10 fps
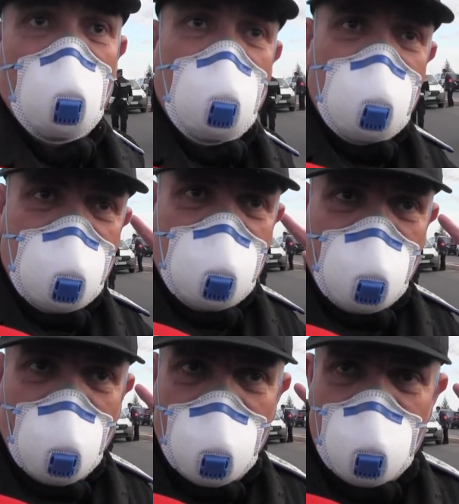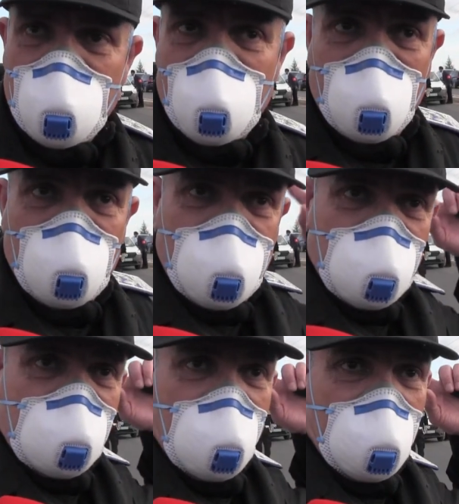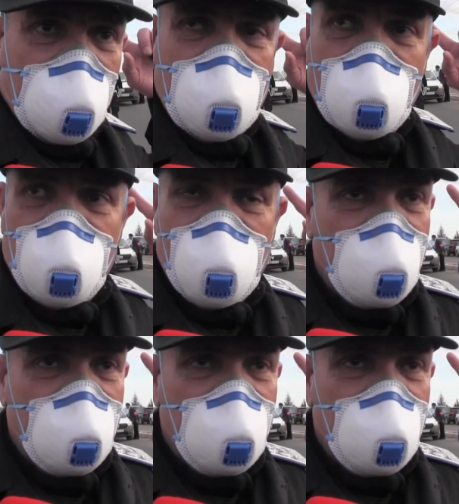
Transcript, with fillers: الا جاي شي واحد من شي منطقه هنايا في